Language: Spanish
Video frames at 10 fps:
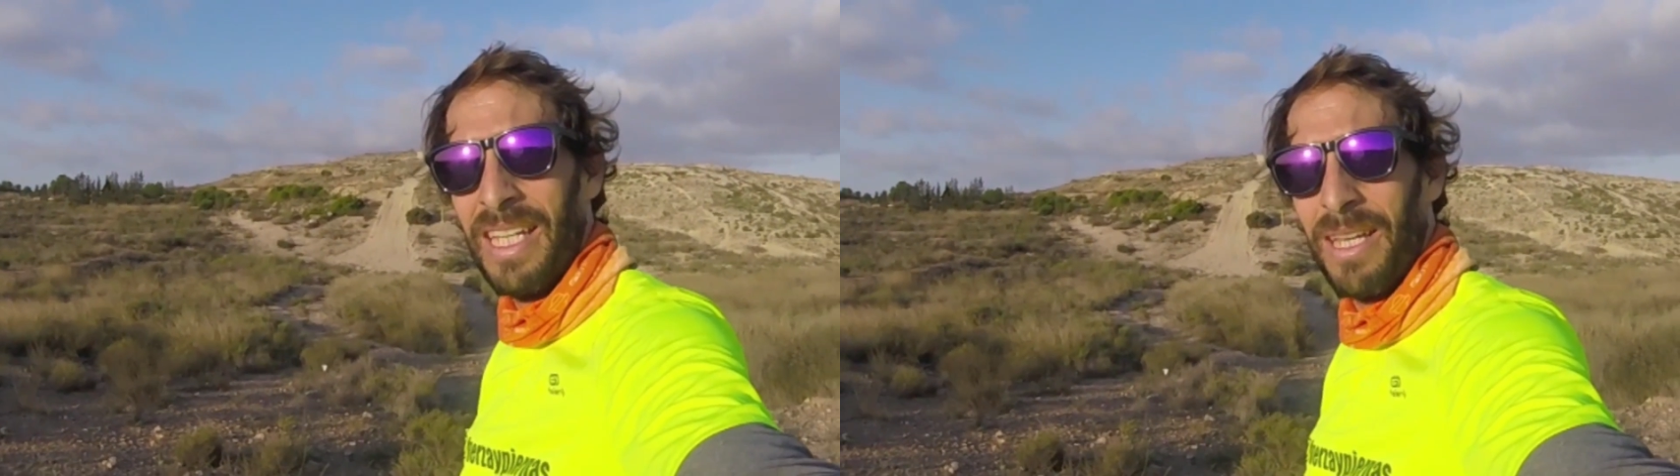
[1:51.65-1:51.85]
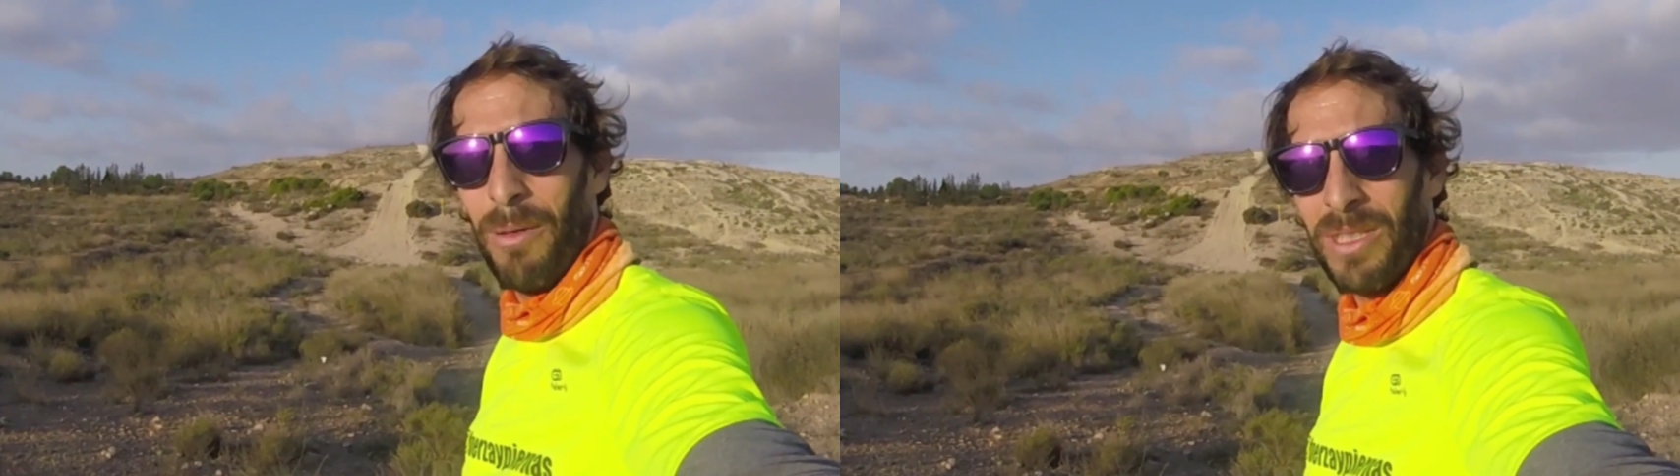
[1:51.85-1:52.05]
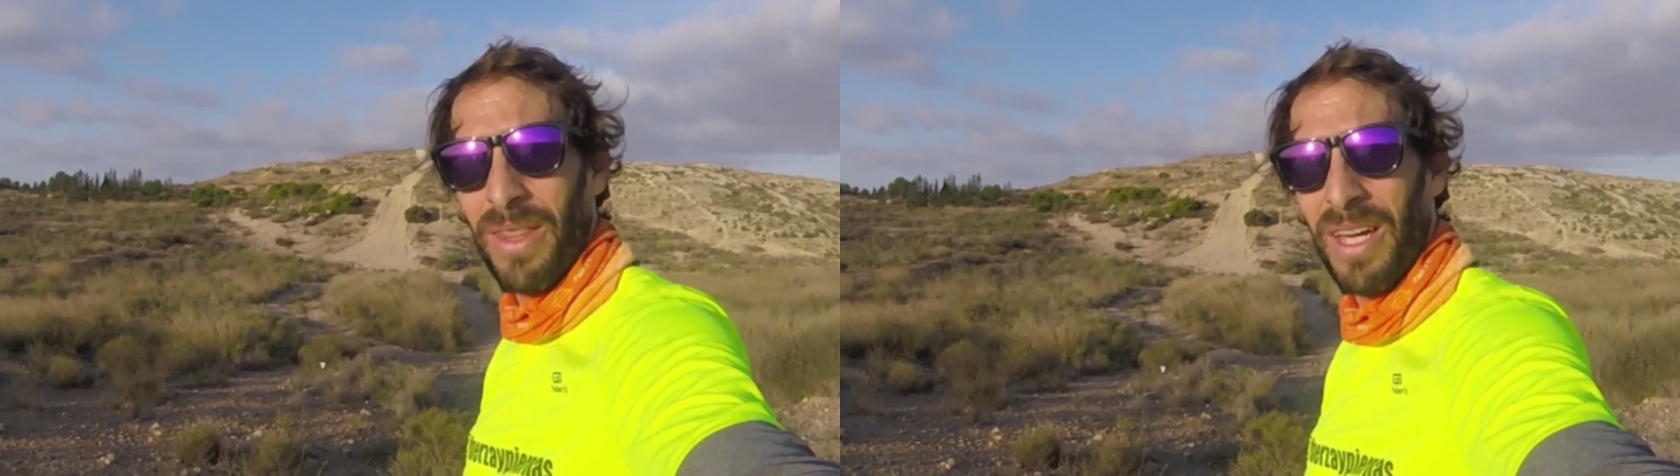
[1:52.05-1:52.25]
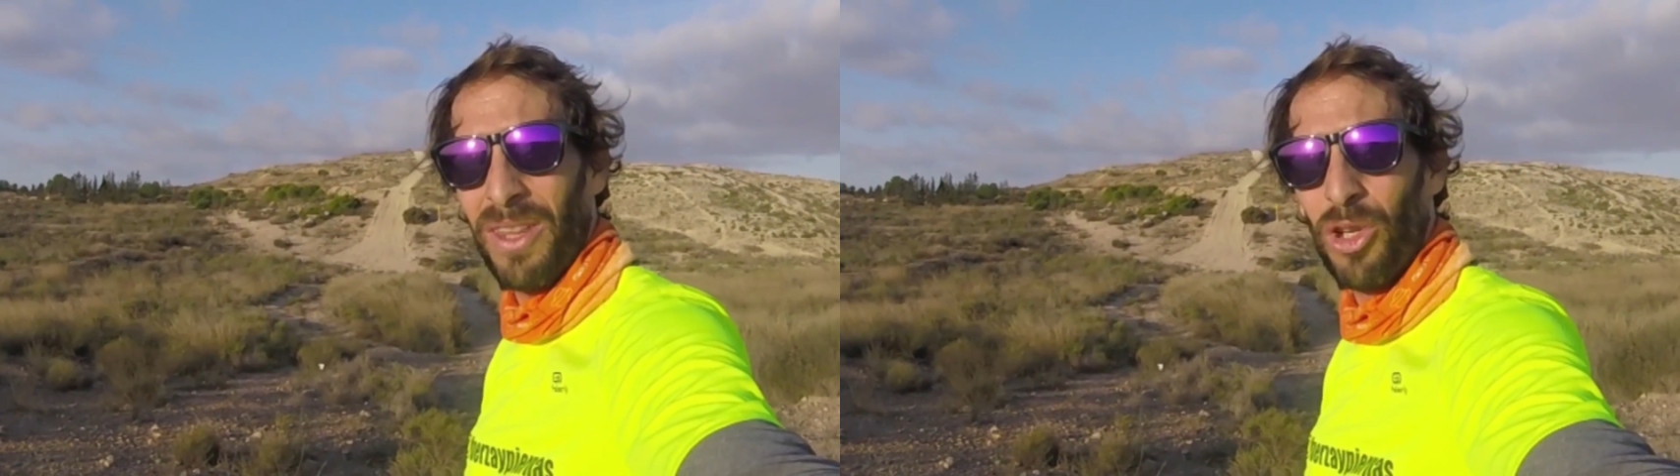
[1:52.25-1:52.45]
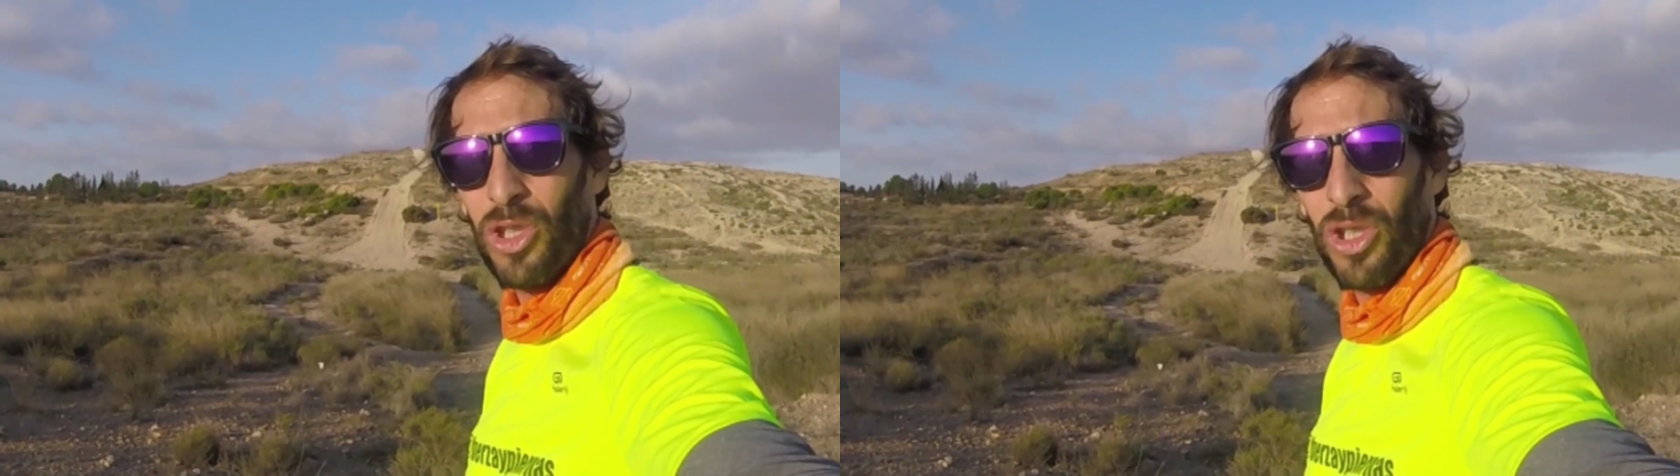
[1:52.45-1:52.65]
Y vamos a
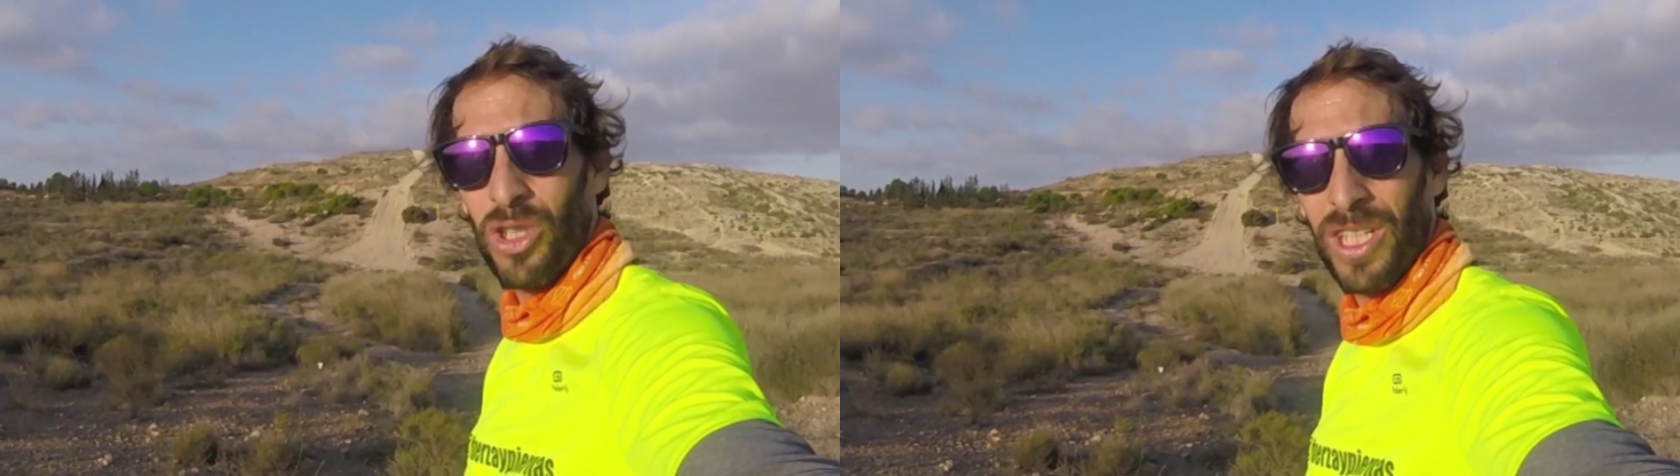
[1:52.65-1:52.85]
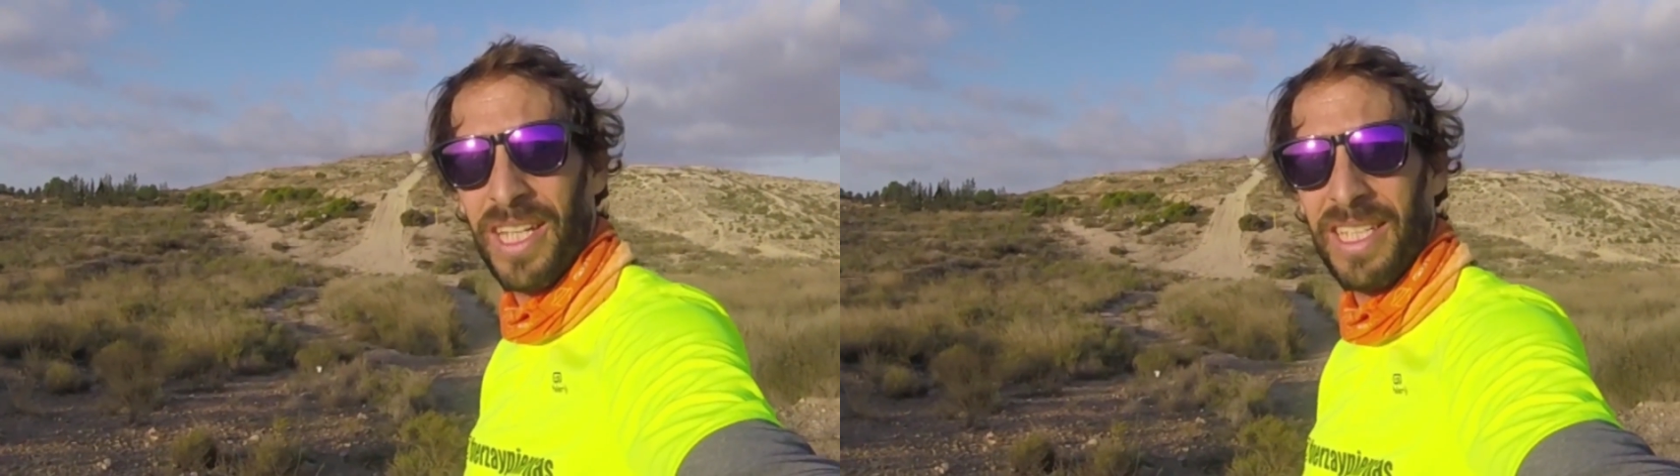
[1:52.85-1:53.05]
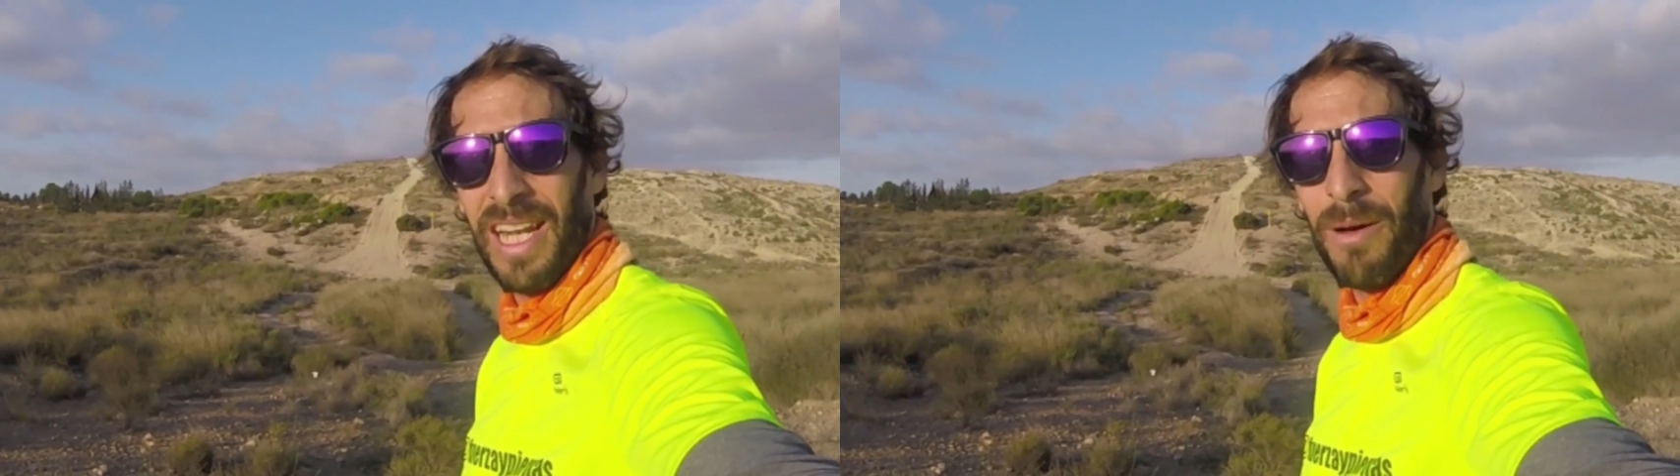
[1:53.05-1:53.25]
hacer dos cositas.